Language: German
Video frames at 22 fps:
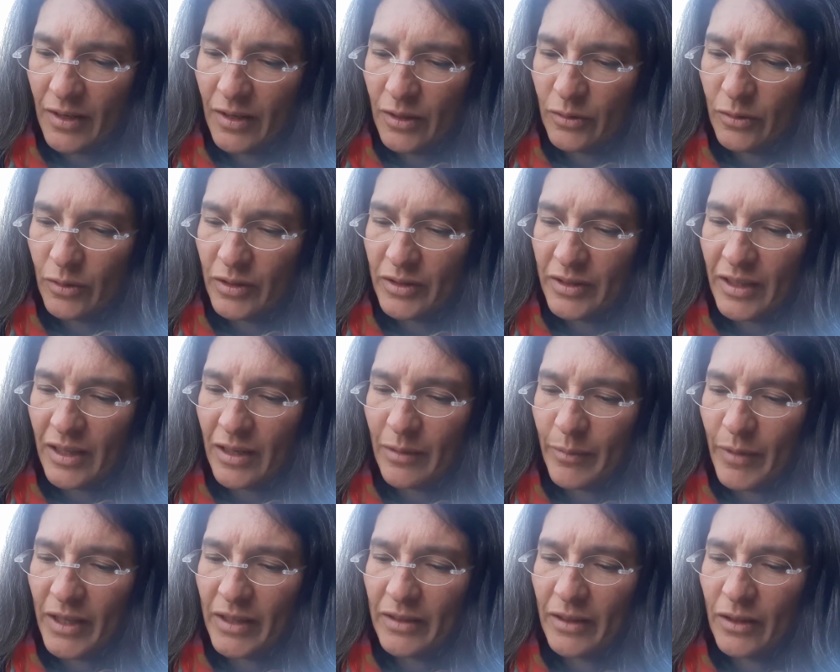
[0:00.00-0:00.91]
Durch die
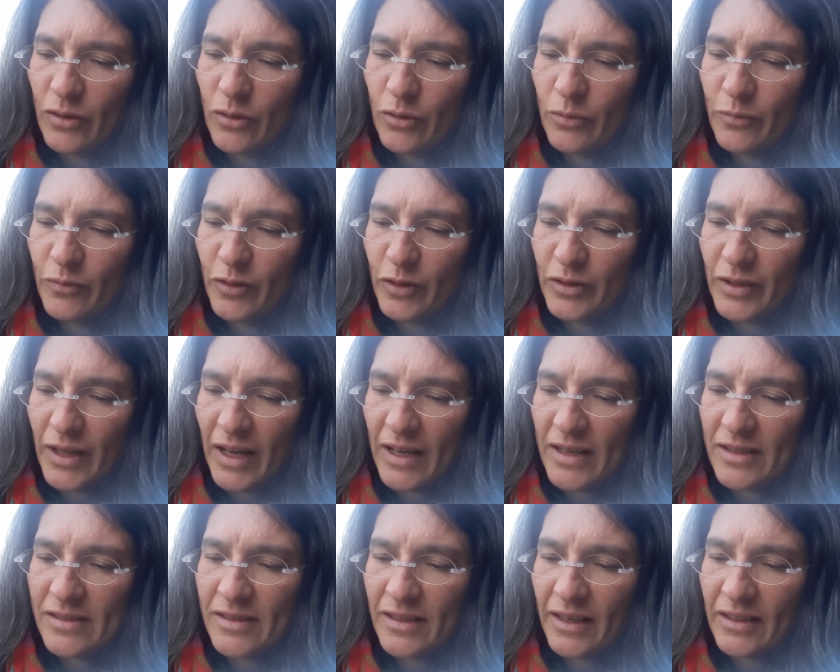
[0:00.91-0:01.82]
Elemente Kupfer und
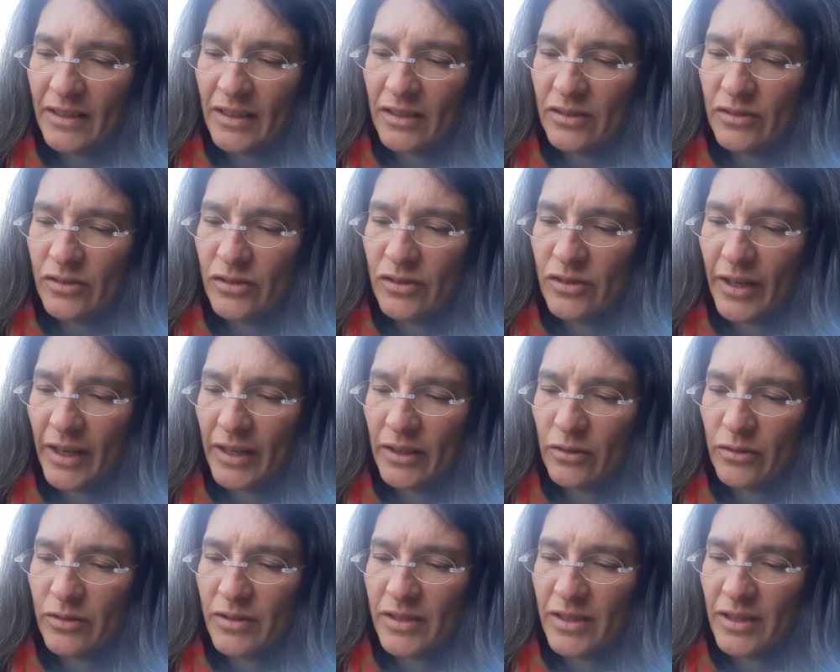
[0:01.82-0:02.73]
Eisen
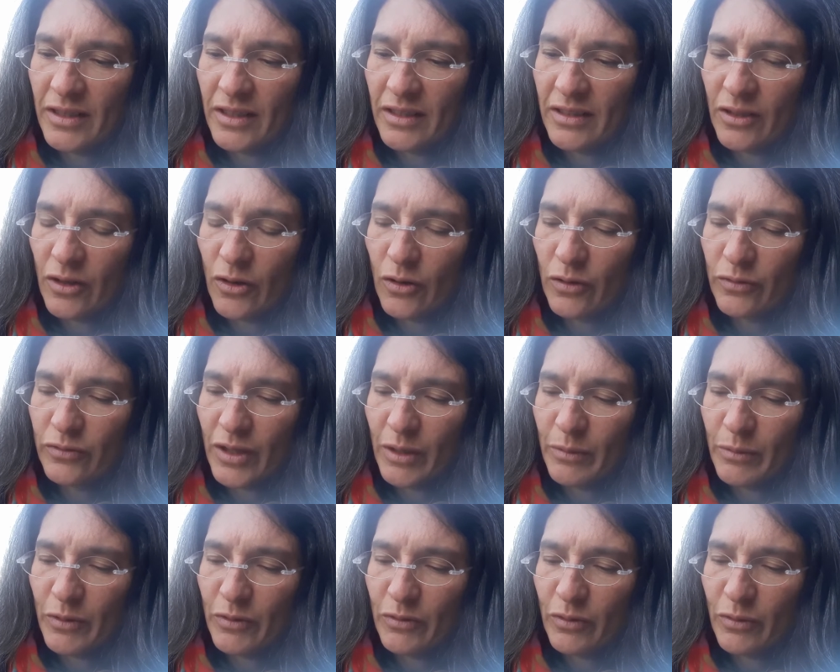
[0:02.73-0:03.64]
reduziert er die
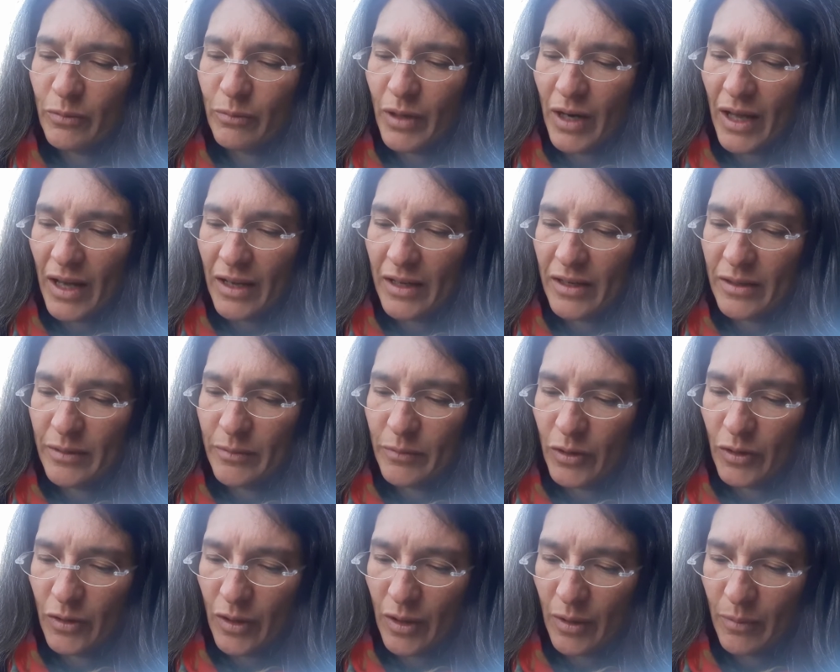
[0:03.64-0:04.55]
Aufnahme von Blei im
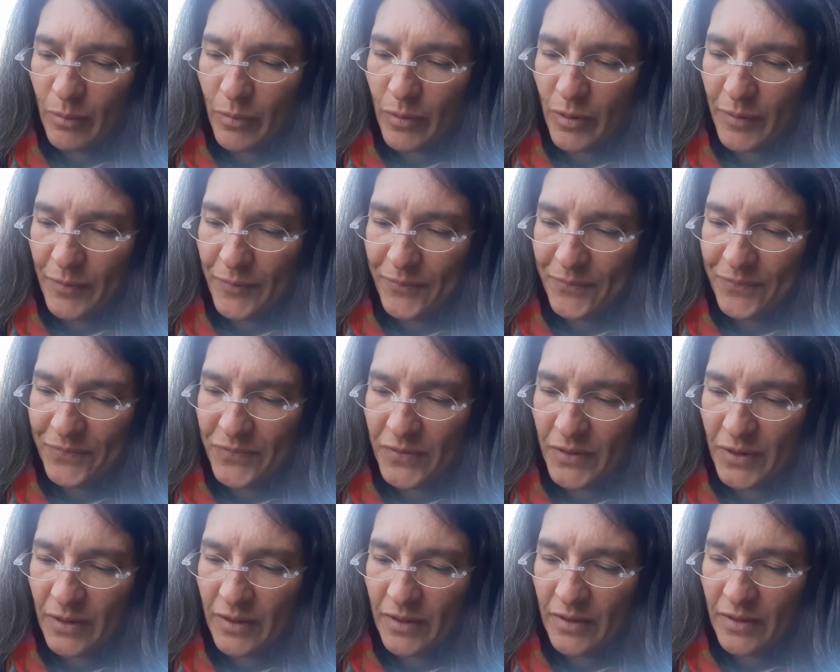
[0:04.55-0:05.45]
Körper.
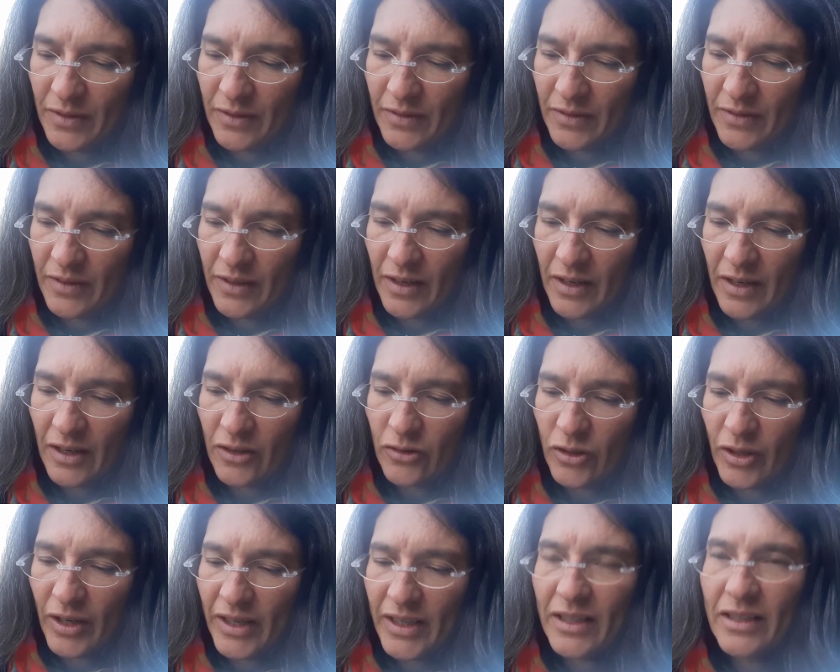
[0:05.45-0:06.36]
Sehr
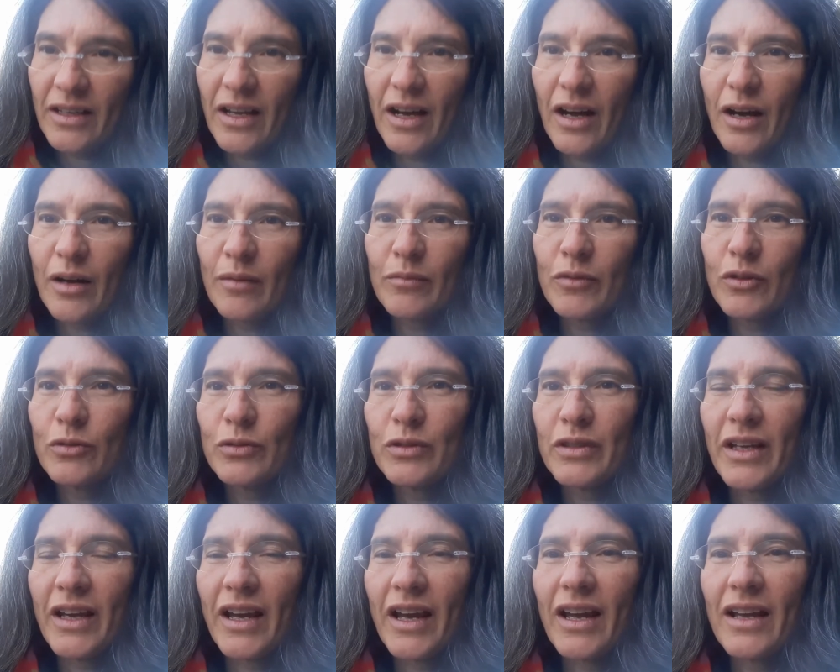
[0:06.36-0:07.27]
kalorienarm,
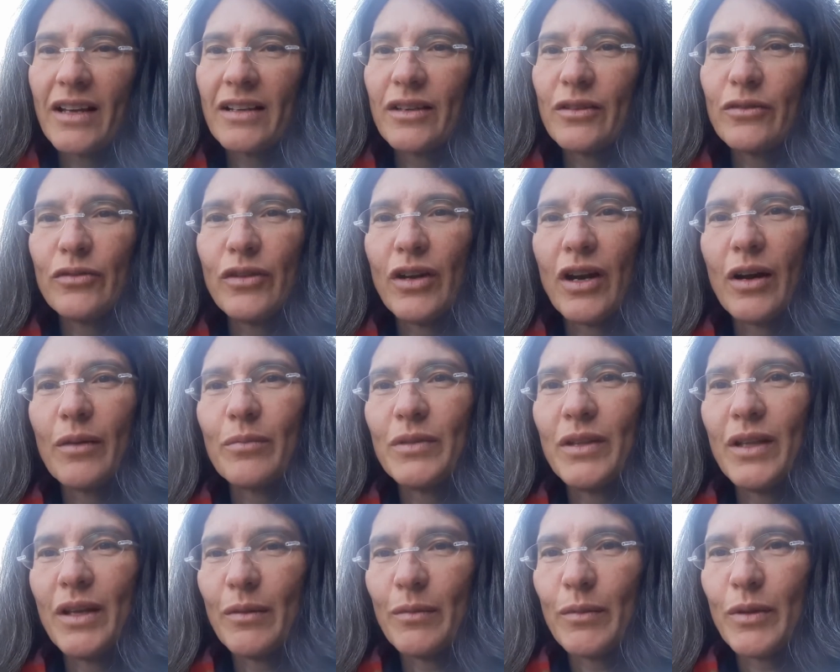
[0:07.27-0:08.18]
gut geeignet für
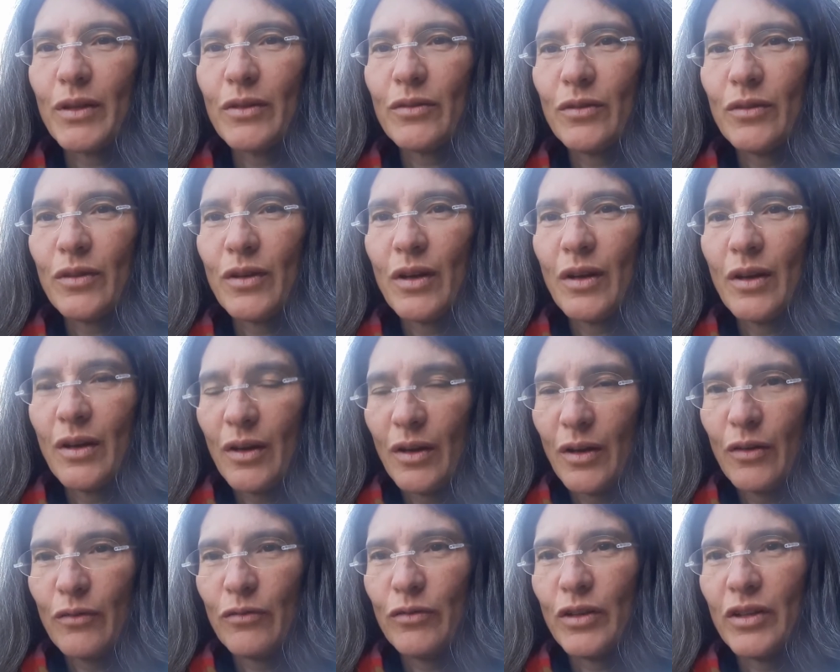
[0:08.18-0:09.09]
Abnehmen,
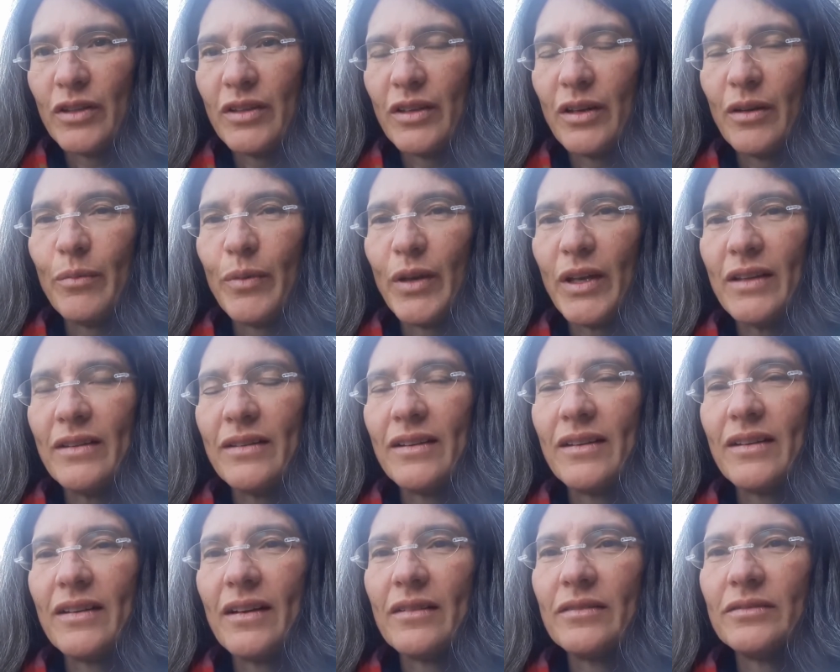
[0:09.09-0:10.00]
für
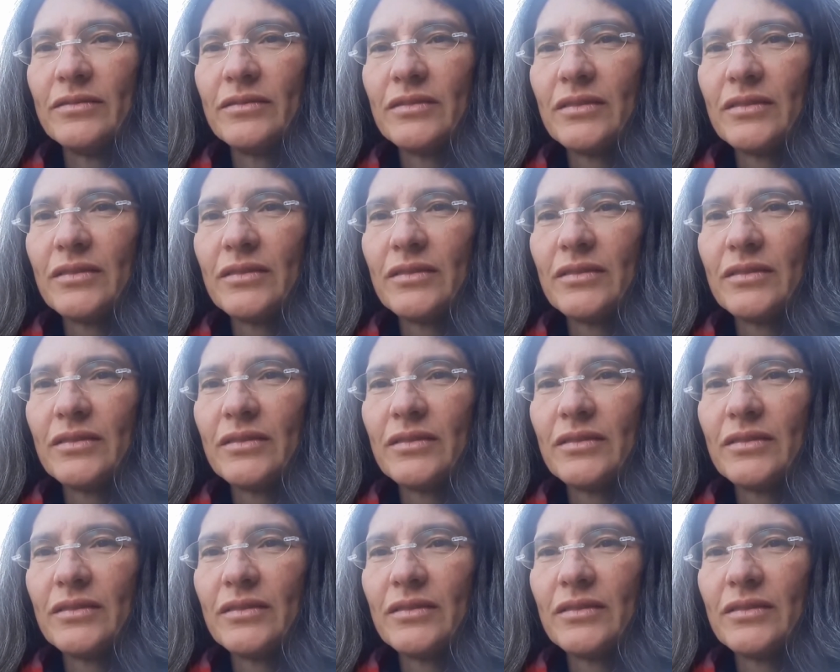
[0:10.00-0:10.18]
Diabetiker.